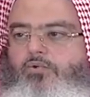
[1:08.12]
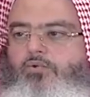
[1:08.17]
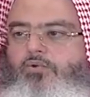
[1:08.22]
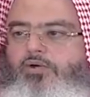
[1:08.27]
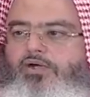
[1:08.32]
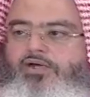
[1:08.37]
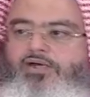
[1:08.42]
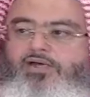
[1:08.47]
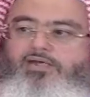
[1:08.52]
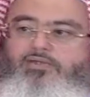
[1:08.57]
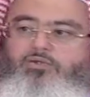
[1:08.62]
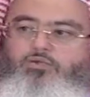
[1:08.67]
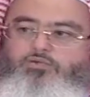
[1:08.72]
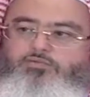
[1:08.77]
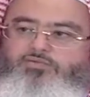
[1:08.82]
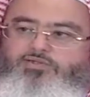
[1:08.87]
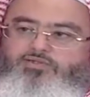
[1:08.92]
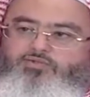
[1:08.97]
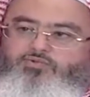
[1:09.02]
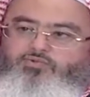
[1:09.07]
ولا
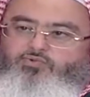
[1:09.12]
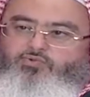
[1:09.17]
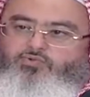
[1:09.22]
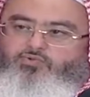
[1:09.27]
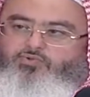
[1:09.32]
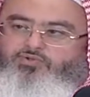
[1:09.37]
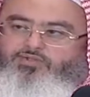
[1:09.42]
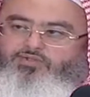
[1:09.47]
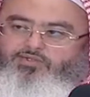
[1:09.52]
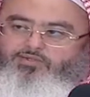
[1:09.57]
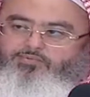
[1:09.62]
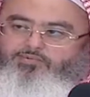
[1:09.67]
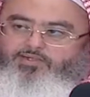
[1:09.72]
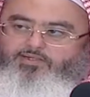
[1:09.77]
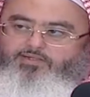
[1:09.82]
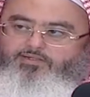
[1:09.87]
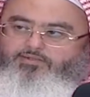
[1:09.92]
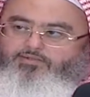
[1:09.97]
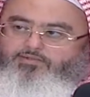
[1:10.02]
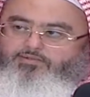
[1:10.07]
تمسوه
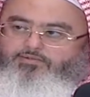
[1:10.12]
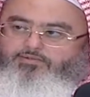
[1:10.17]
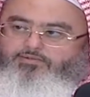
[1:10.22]
طيبا